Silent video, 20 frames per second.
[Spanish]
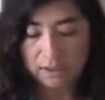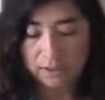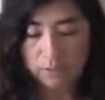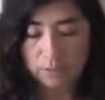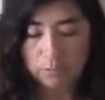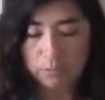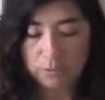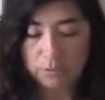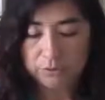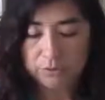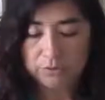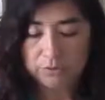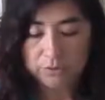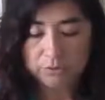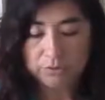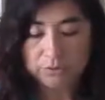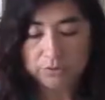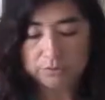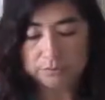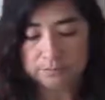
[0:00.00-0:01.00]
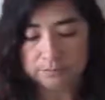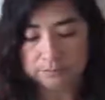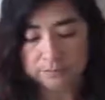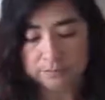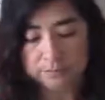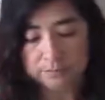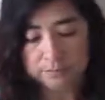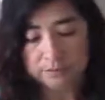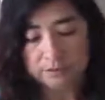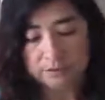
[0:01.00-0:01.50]
los moños
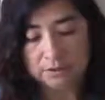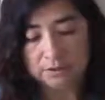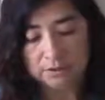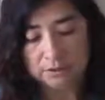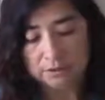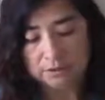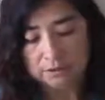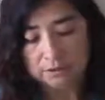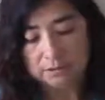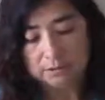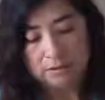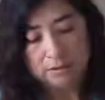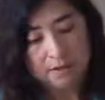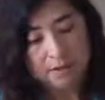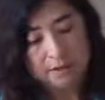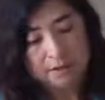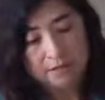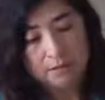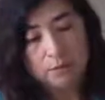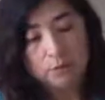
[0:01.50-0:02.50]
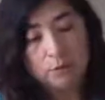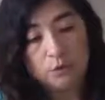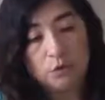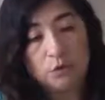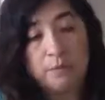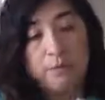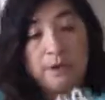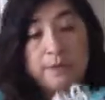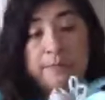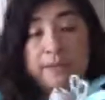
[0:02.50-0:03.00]
este
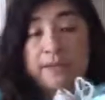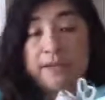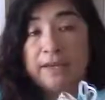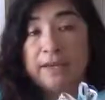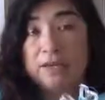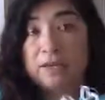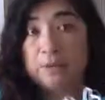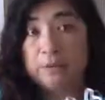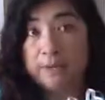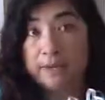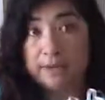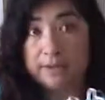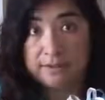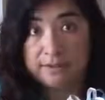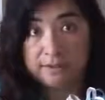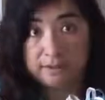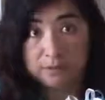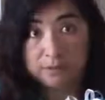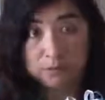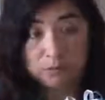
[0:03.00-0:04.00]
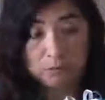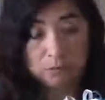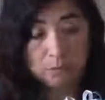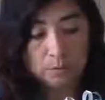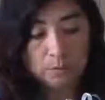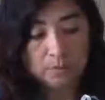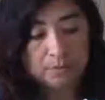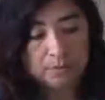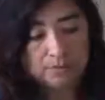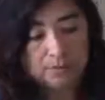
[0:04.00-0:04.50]
moño más pequeño para el
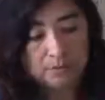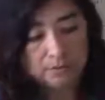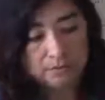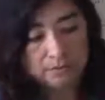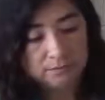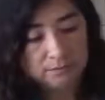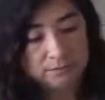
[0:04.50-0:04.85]
segundo piso